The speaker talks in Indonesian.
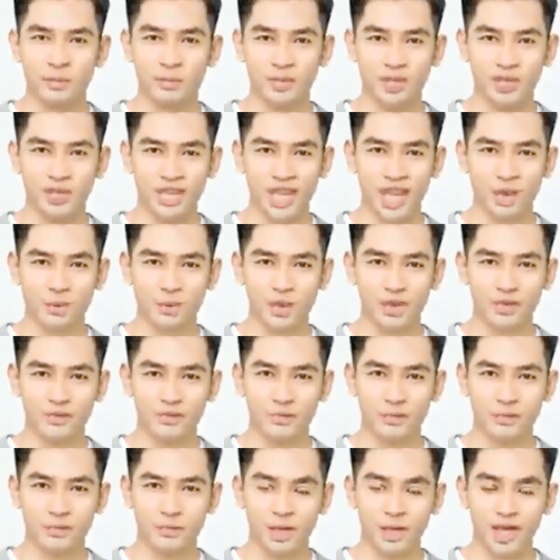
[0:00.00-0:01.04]
Pada
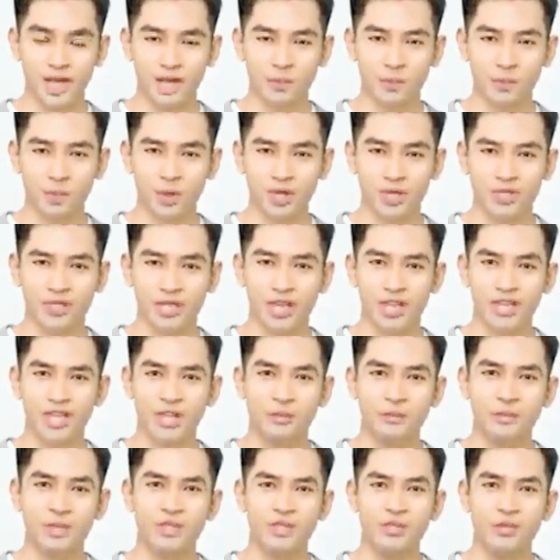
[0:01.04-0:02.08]
saat ini,
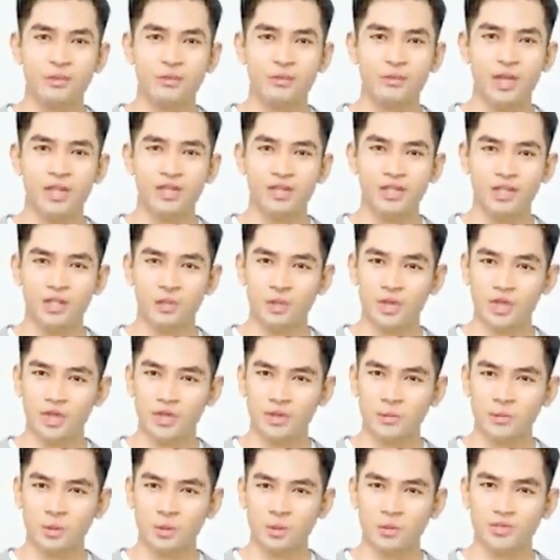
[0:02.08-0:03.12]
Daniel berjalan ke
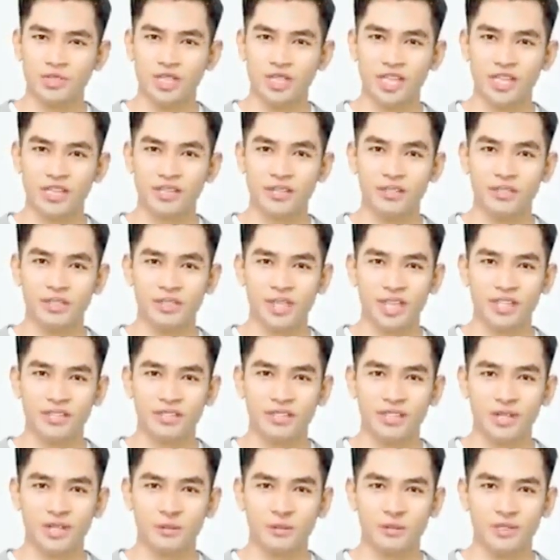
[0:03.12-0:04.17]
arah wanita itu
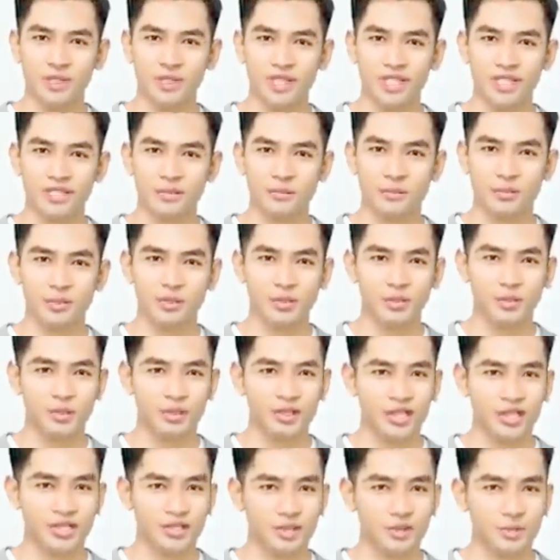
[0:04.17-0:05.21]
dan menginjak
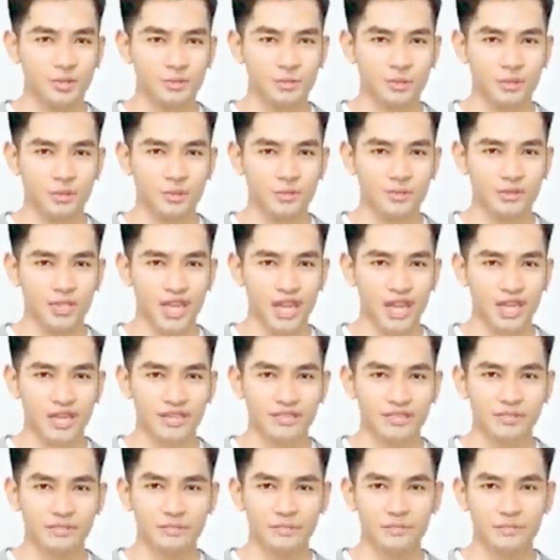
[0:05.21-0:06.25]
perutnya yang halus
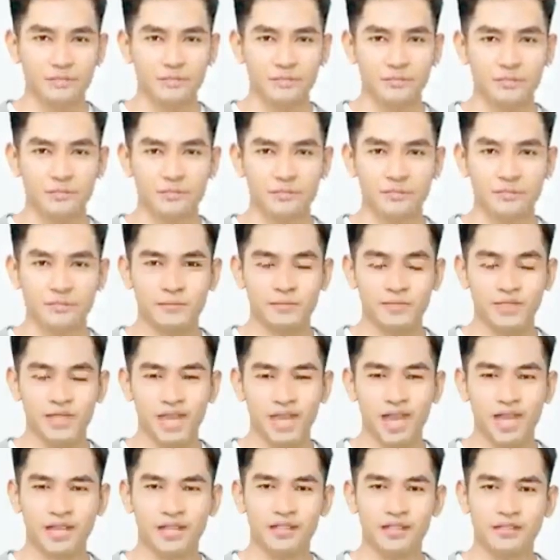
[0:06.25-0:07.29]
dan putih,
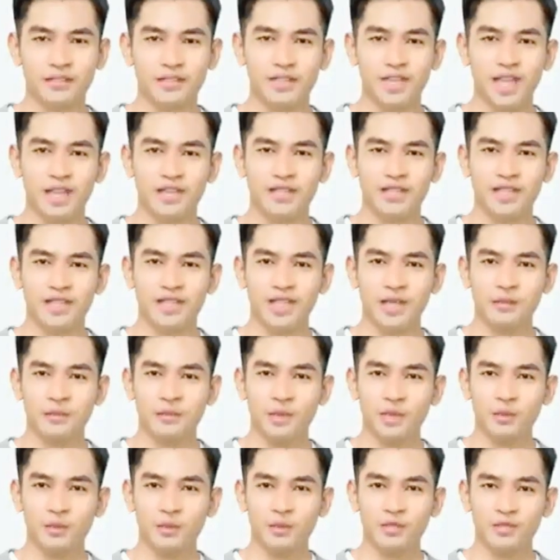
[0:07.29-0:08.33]
yang terakhir menatap
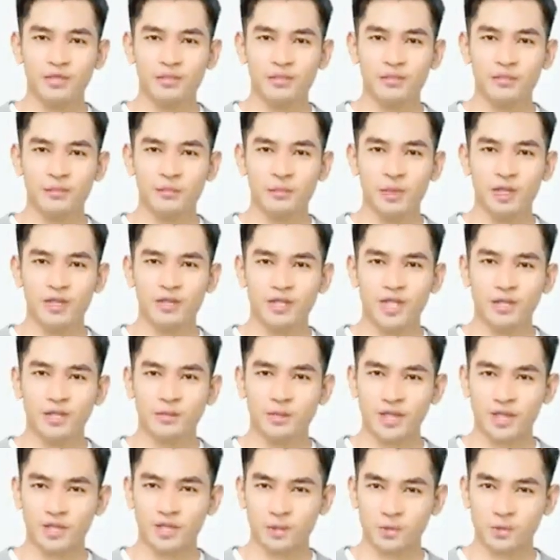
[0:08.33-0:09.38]
Daniel dengan
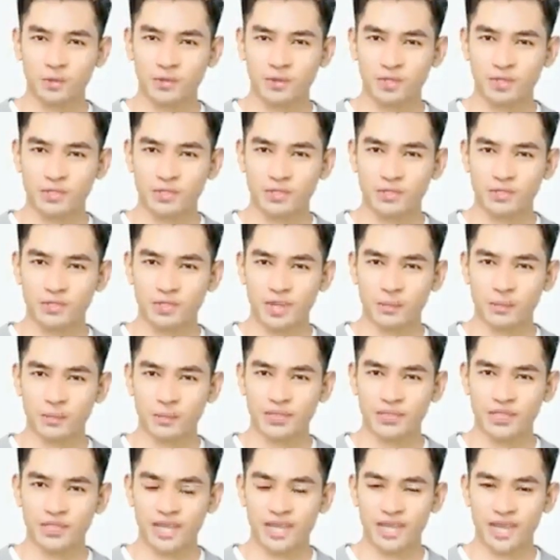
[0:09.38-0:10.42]
sepasang mata
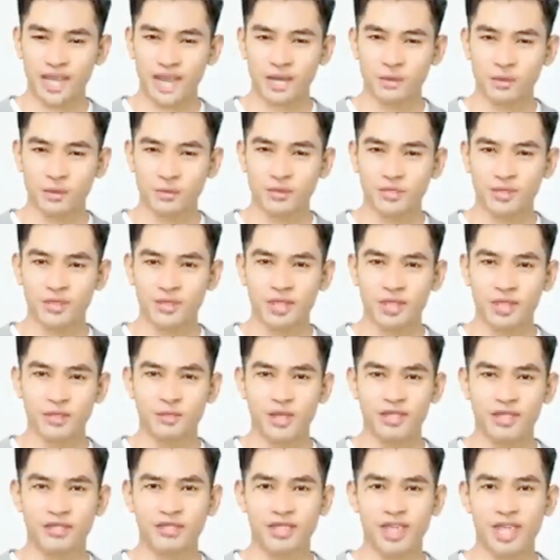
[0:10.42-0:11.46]
mengedip, dan
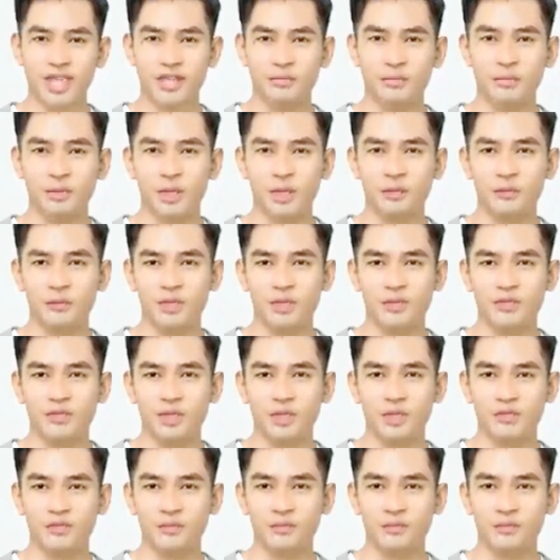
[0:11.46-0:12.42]
berkata dengan dingin.